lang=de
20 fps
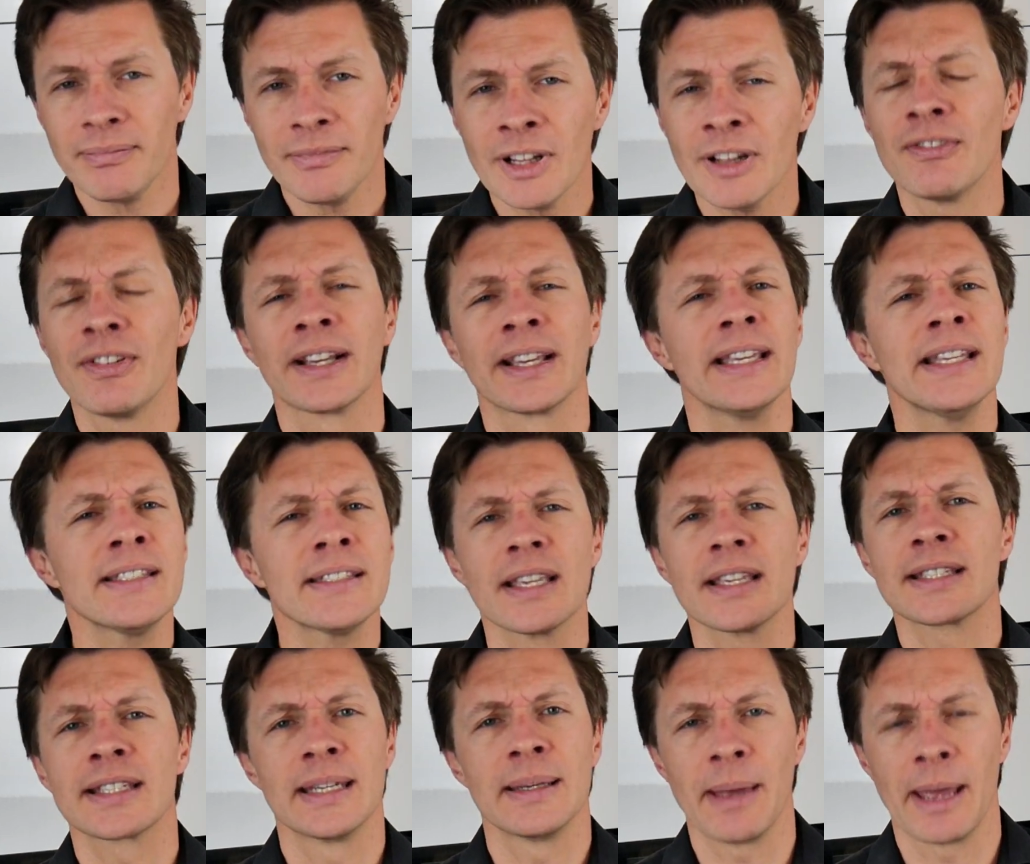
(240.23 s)
vergiss
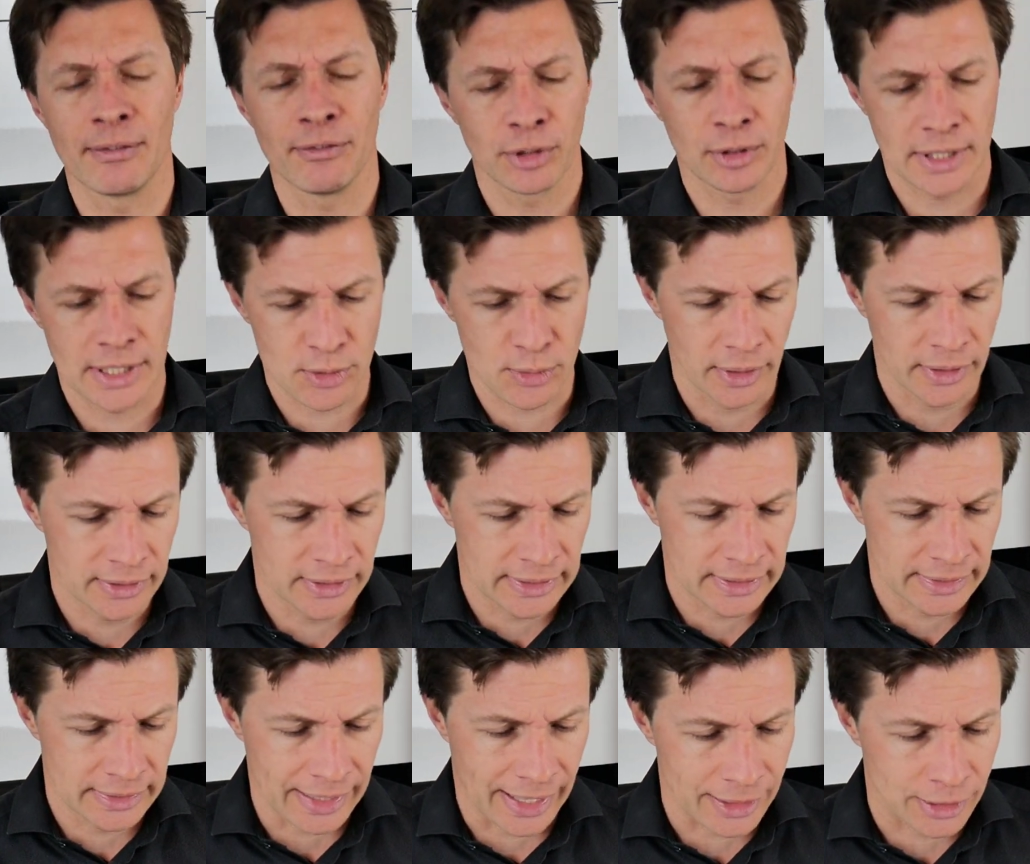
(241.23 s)
das, gib einfach das
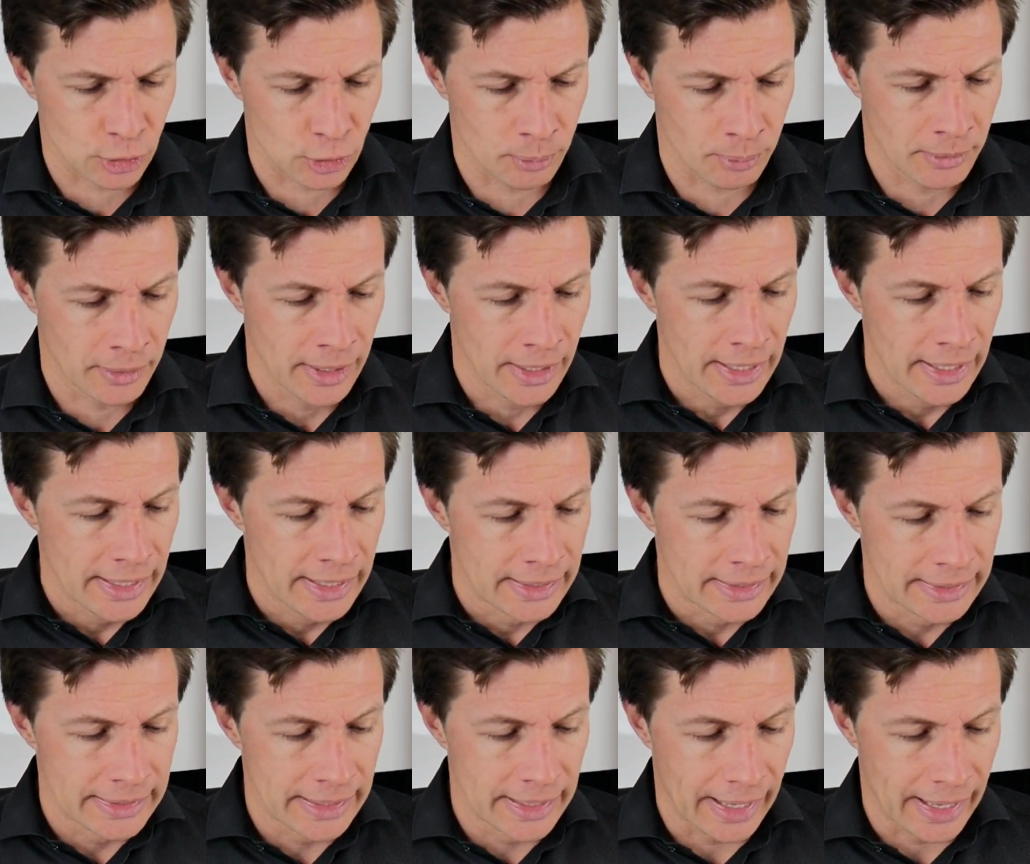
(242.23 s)
heutige Datum
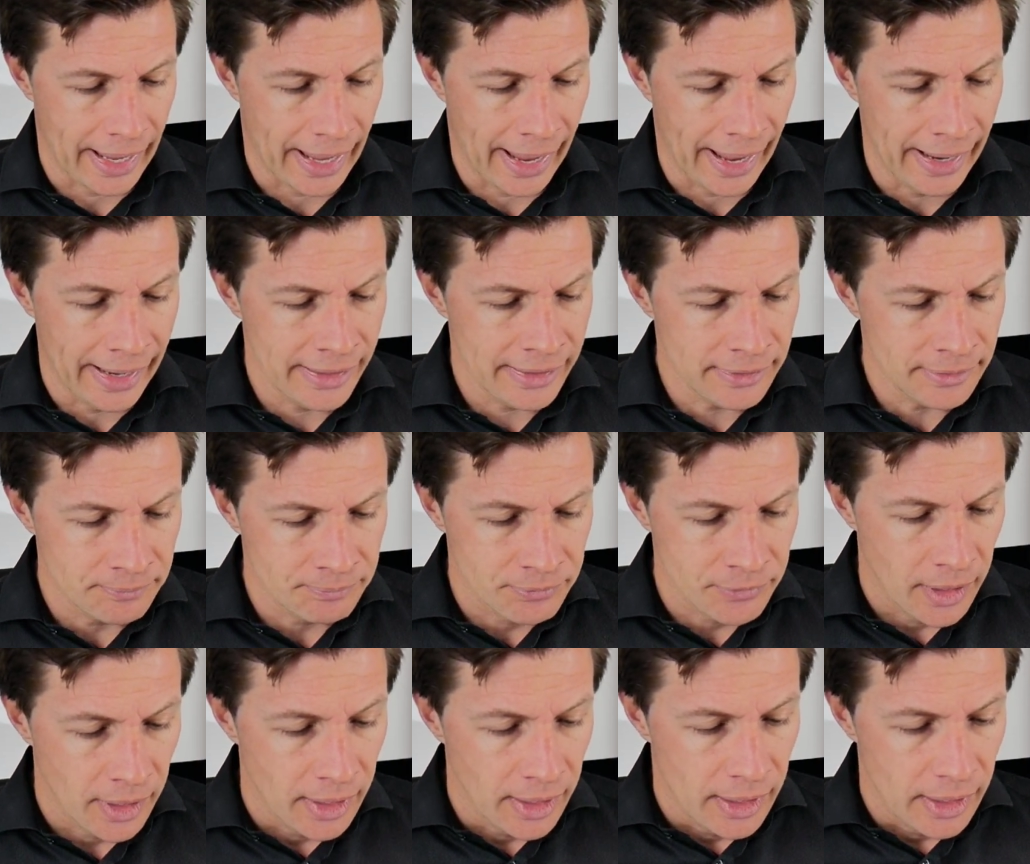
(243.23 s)
hier ein.
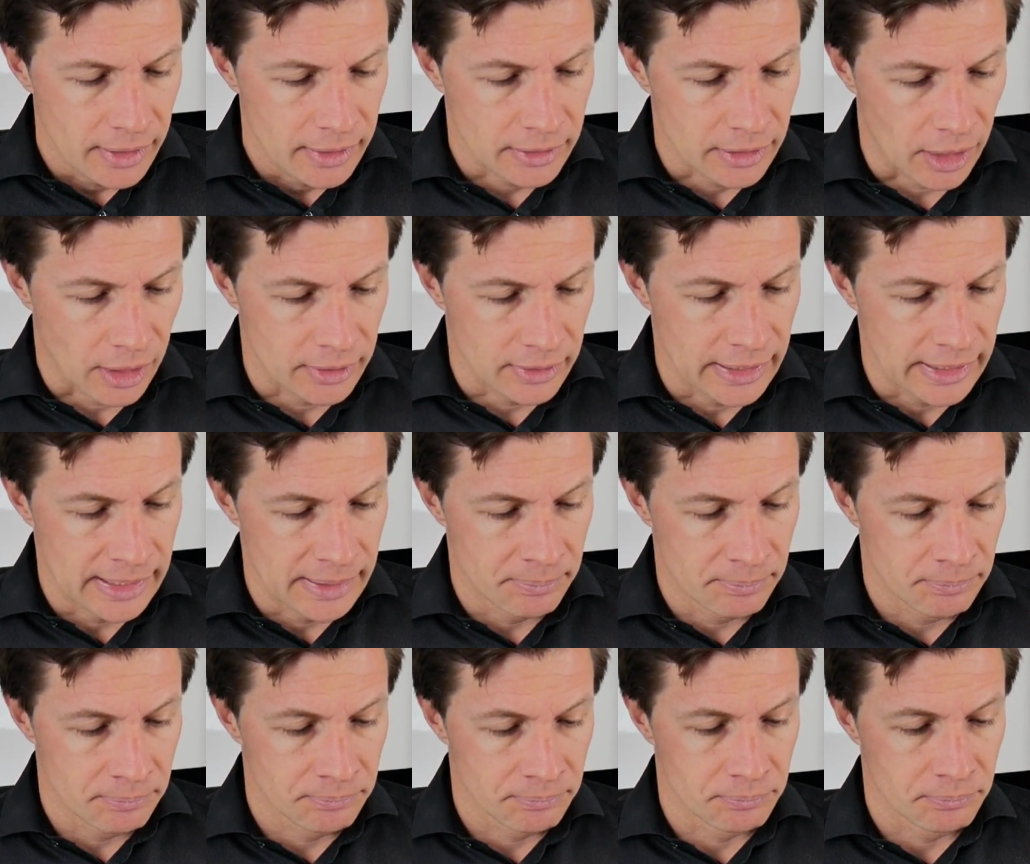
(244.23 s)
Dann
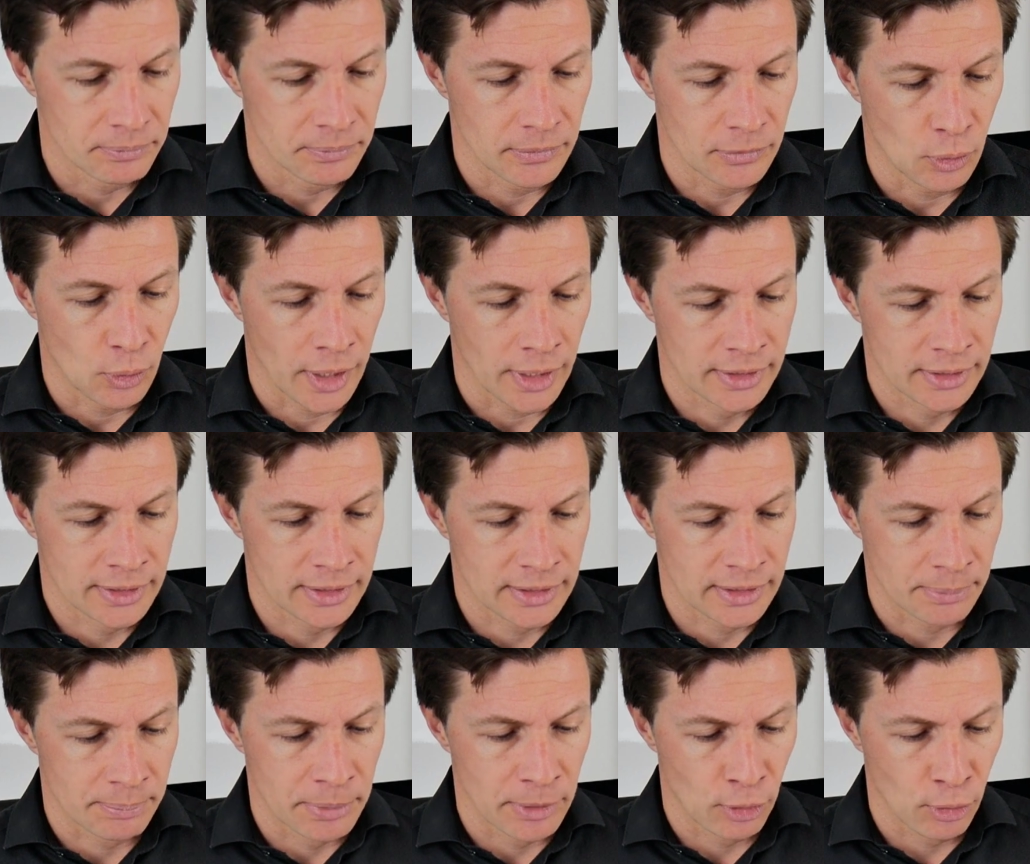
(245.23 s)
eben Ort
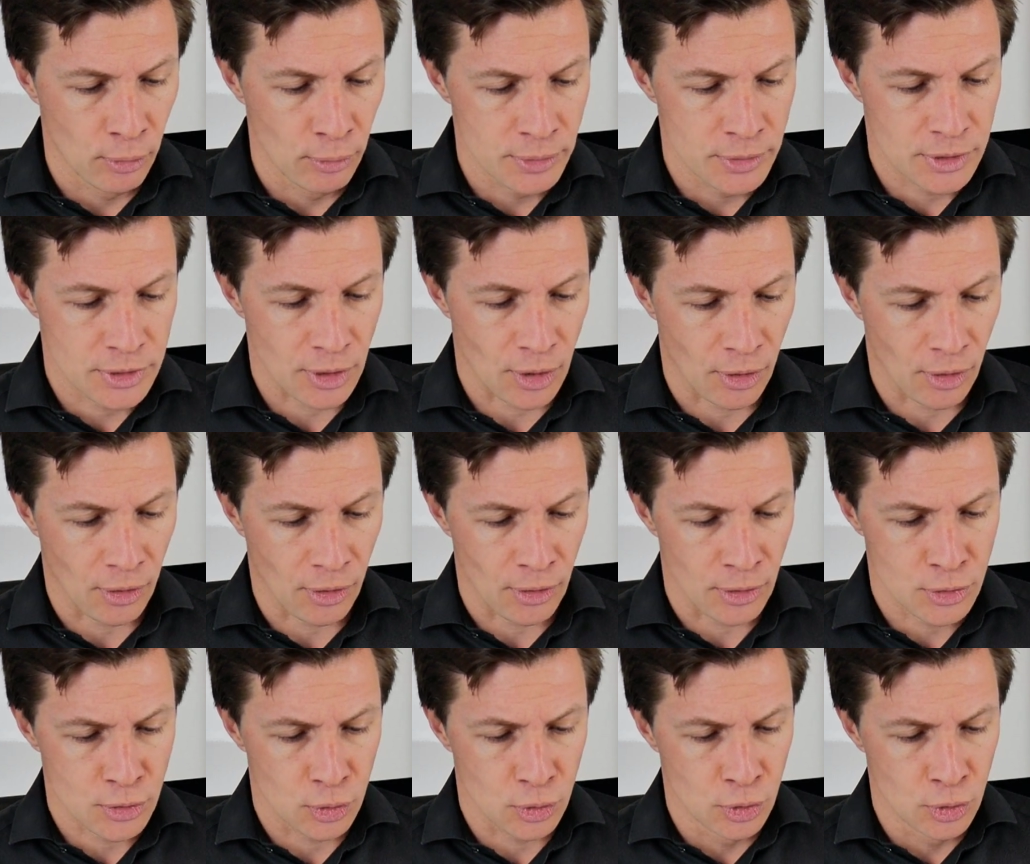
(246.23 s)
der
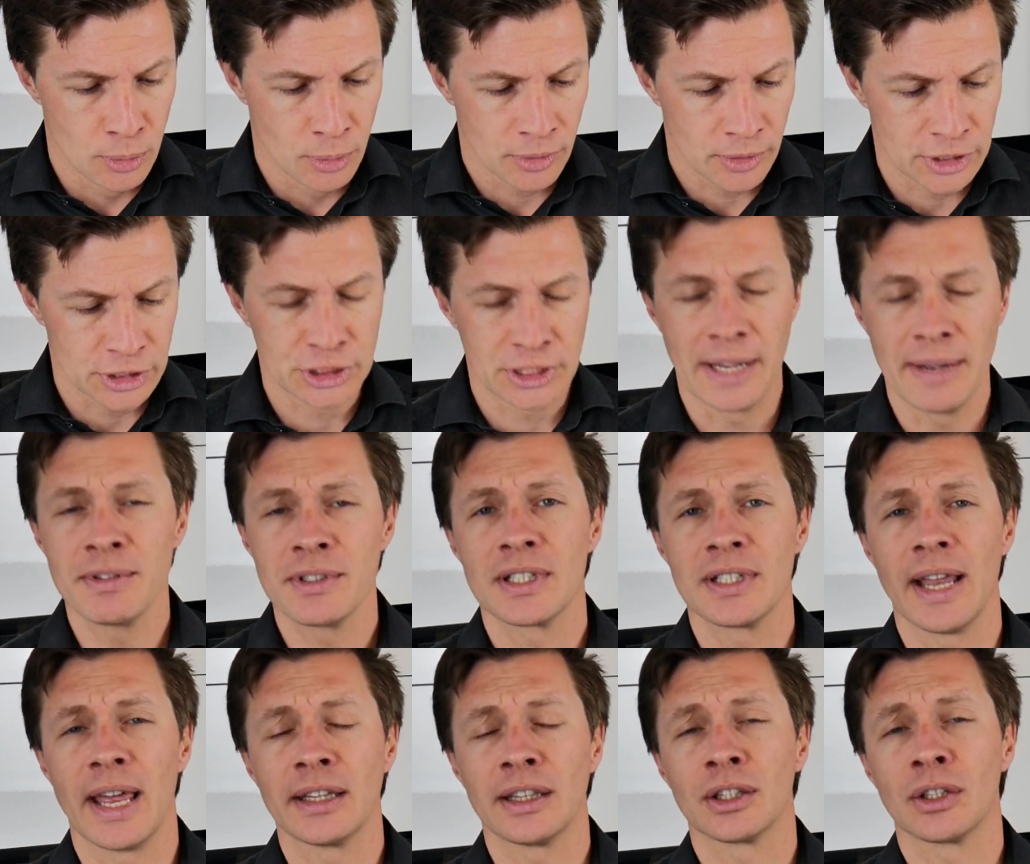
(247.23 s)
Berufsausübung,
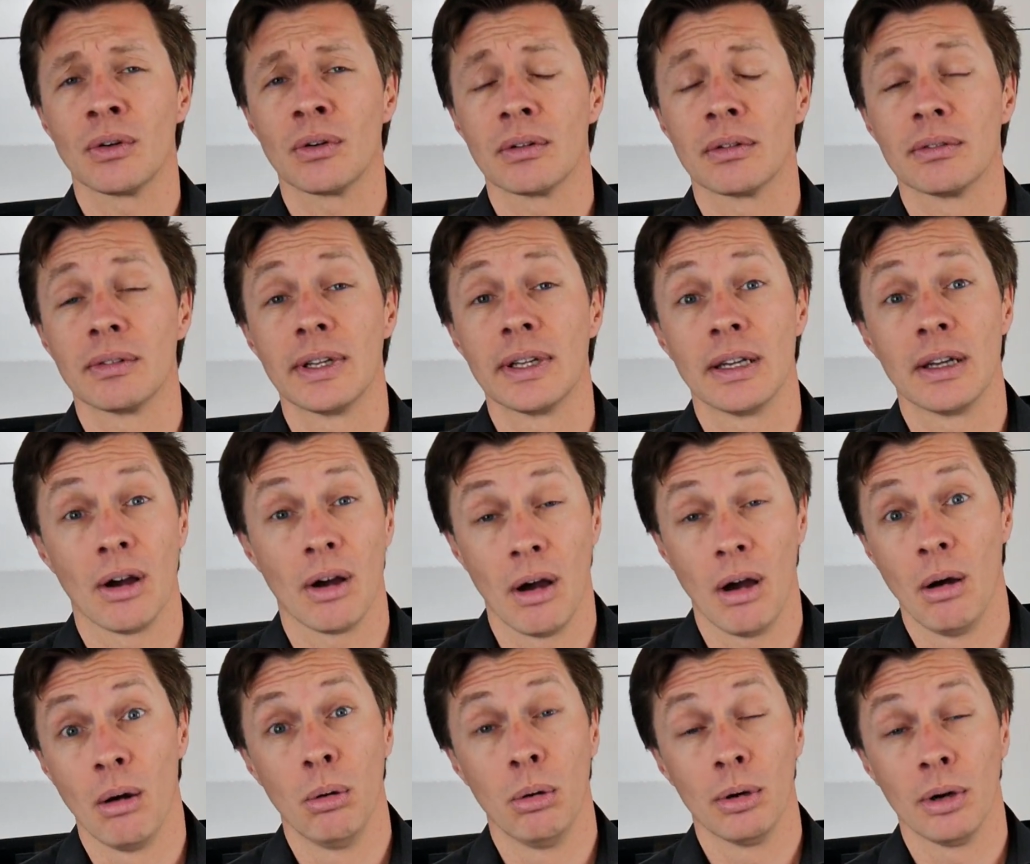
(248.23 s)
Geschäftsleitung. Ja,
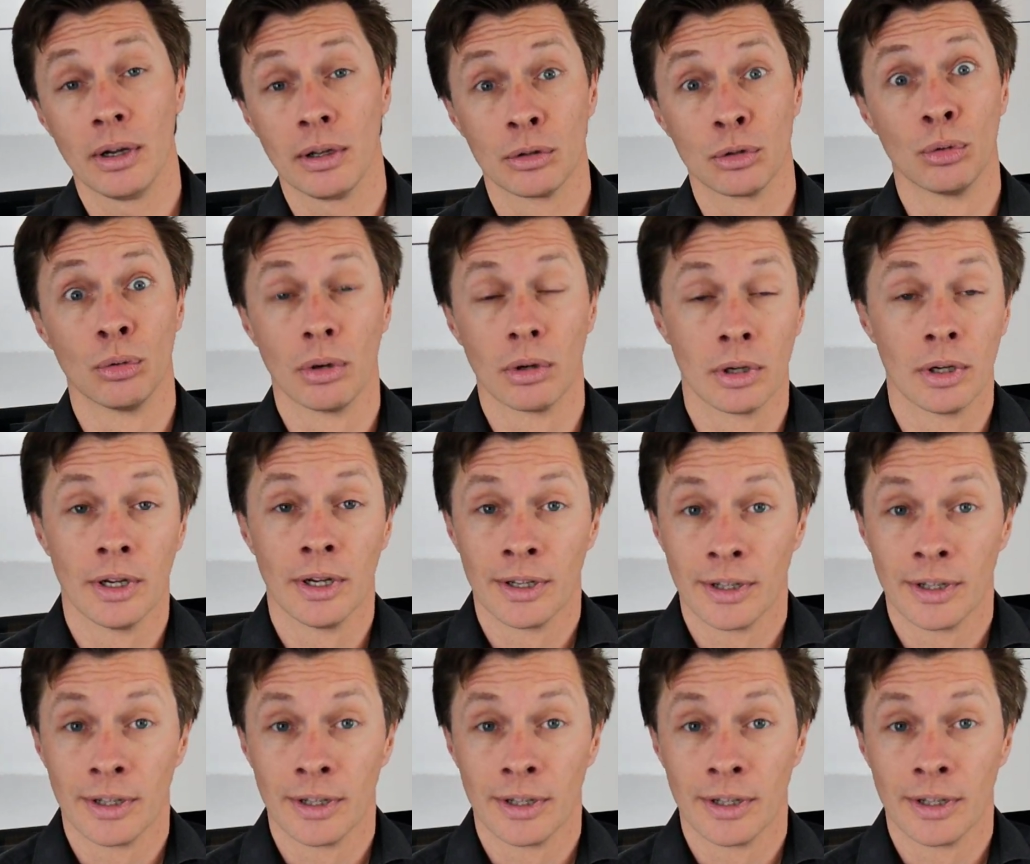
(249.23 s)
du,